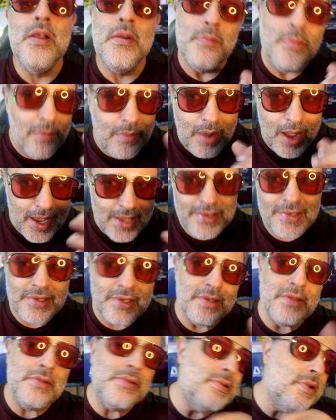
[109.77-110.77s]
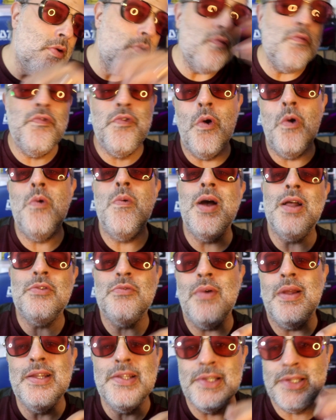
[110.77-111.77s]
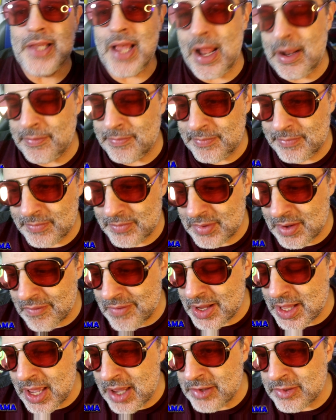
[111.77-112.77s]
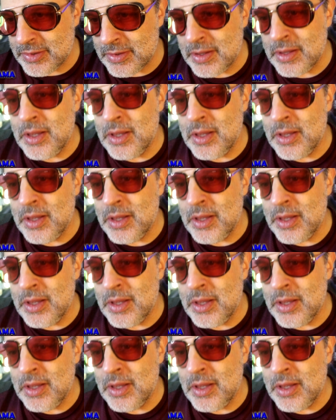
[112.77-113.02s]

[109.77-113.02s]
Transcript: mas não vou atualizar, não é verdade?